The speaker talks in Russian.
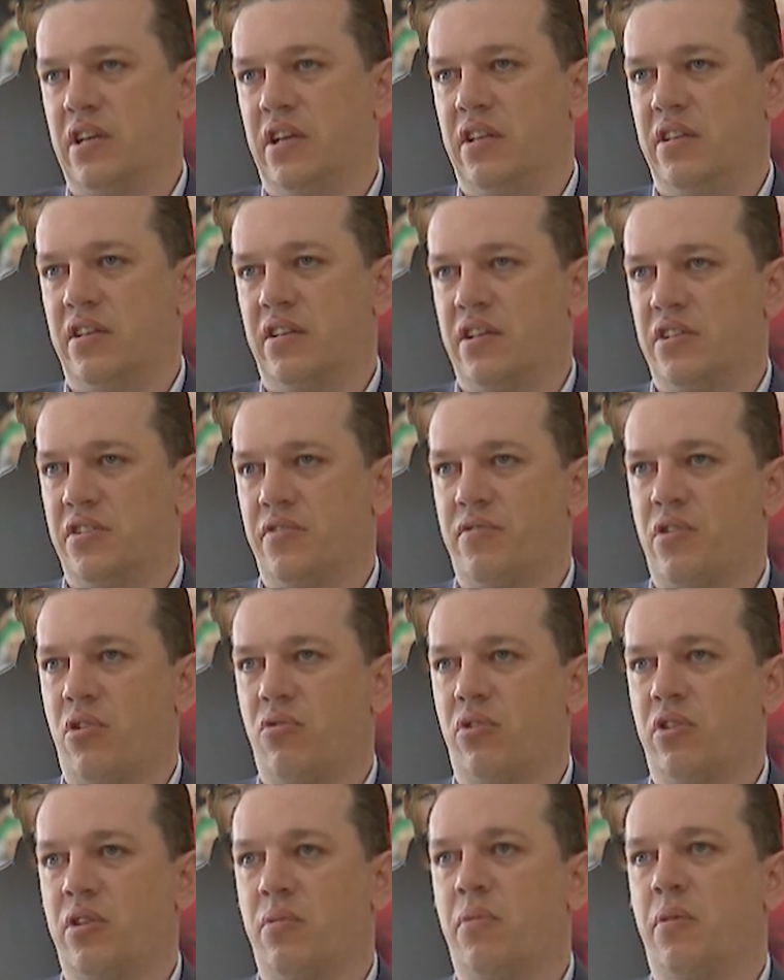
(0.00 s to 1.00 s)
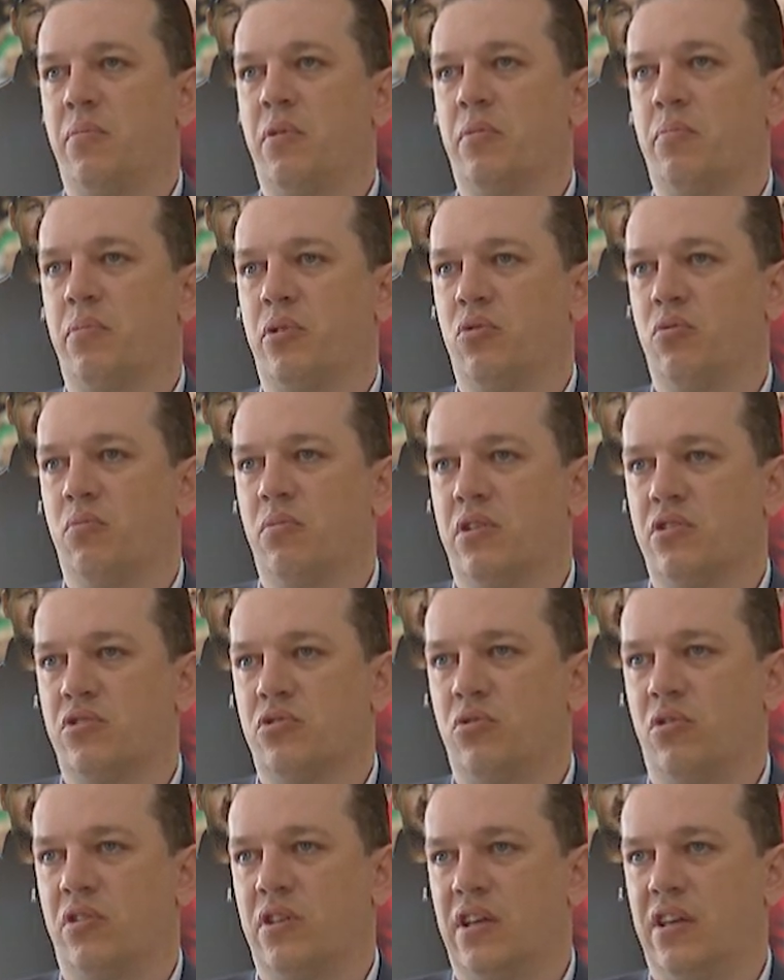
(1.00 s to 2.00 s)
Арина даже в какой-то момент подумала,
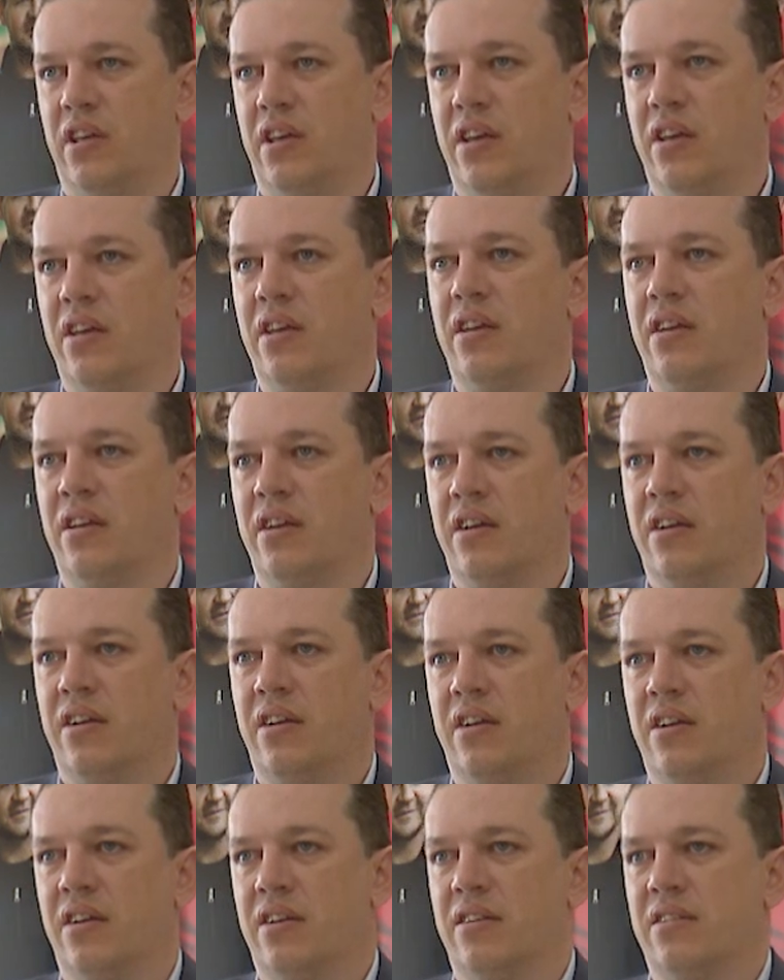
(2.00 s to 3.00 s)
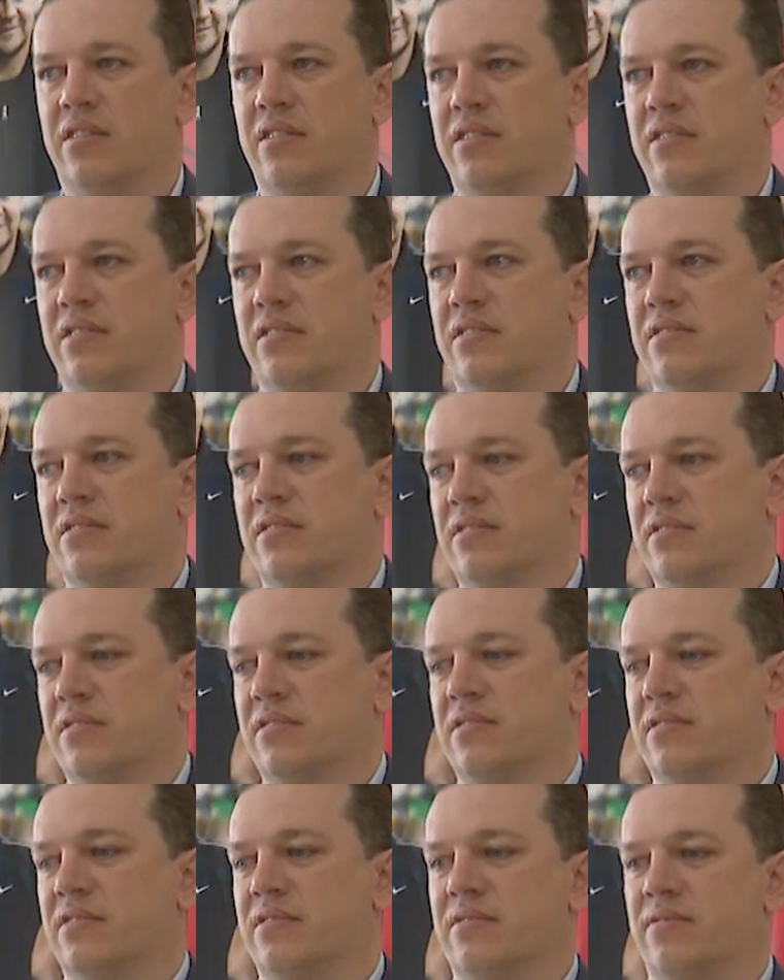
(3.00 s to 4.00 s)
что это ей, и
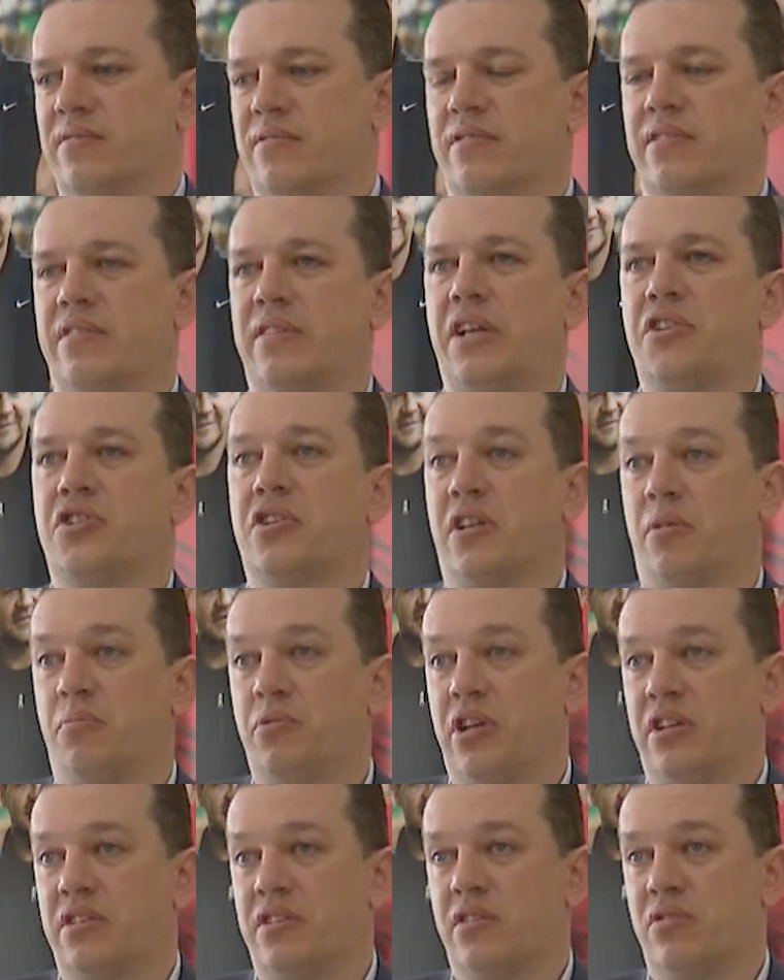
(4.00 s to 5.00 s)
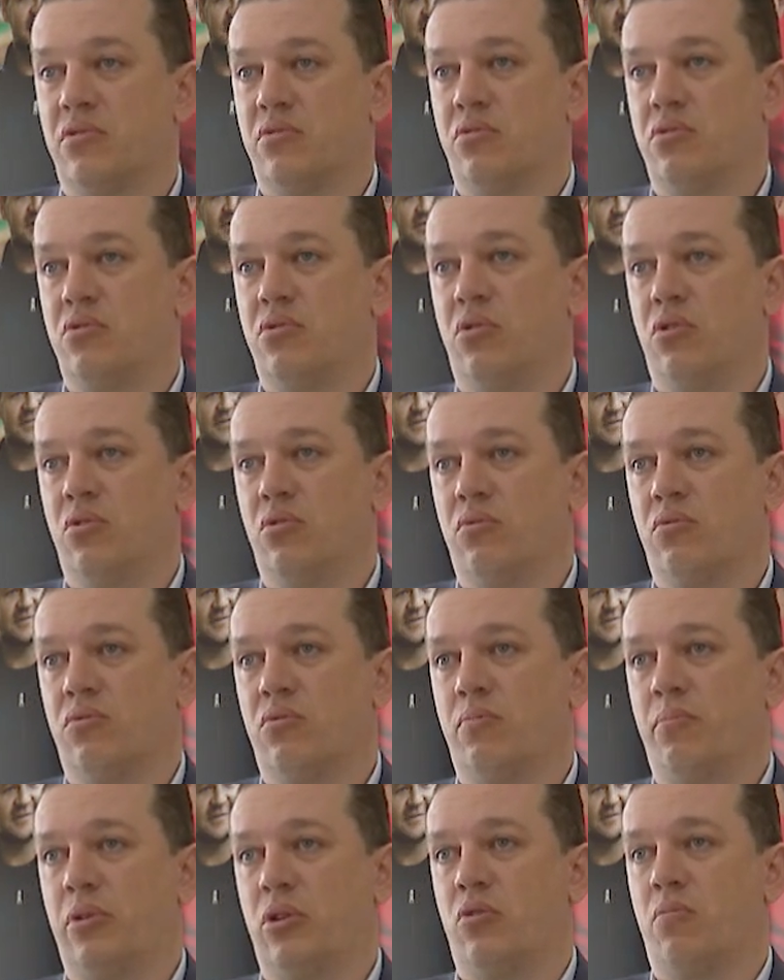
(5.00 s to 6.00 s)
э, начал общаться с судьей,
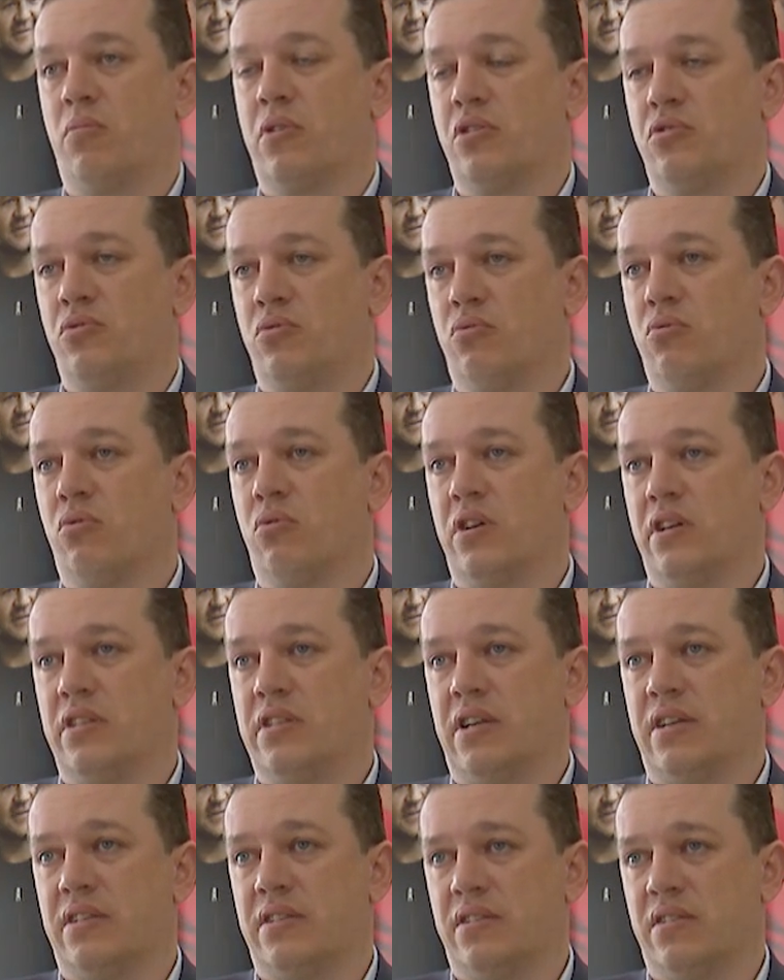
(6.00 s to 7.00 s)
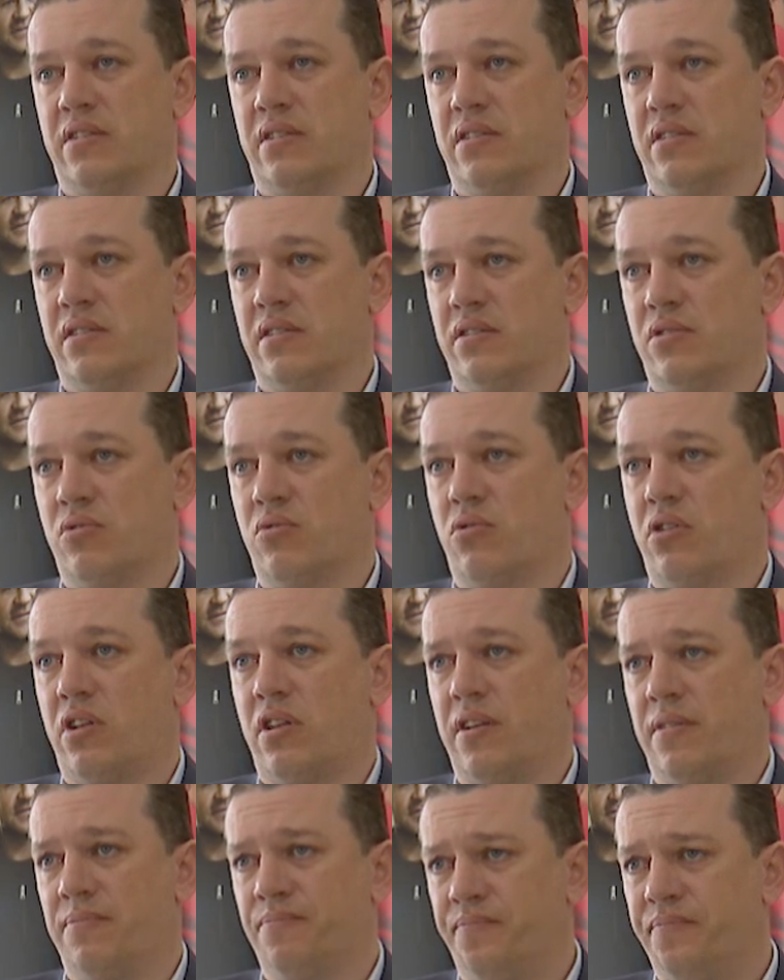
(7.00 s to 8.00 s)
но потом Костюк, уходя с, э, с
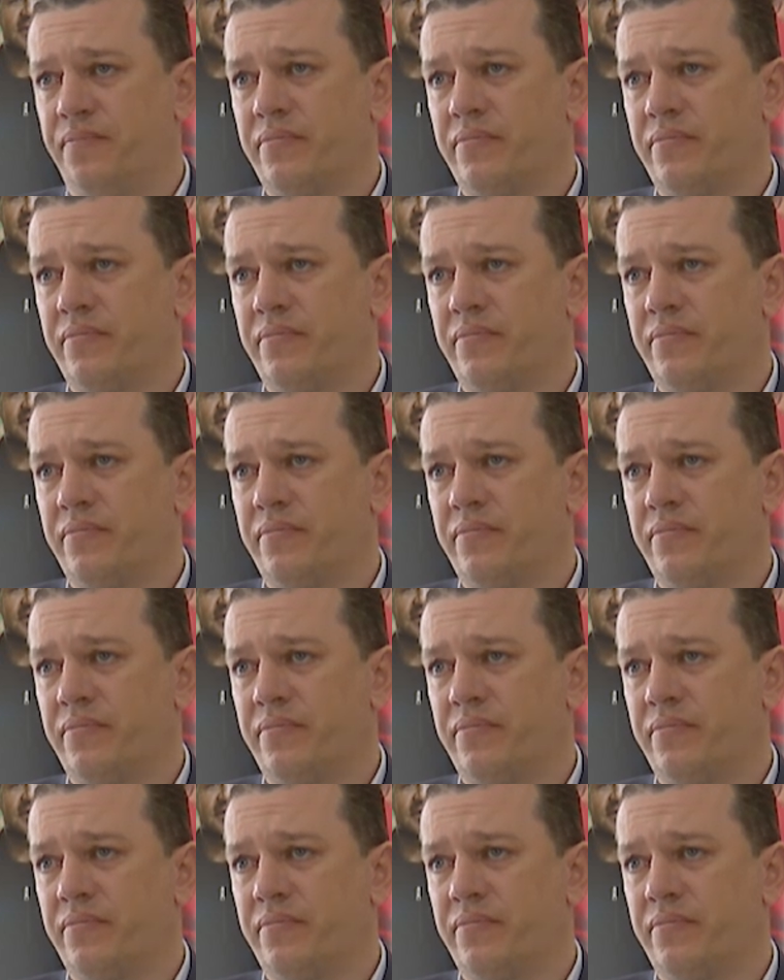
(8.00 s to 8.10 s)
корта,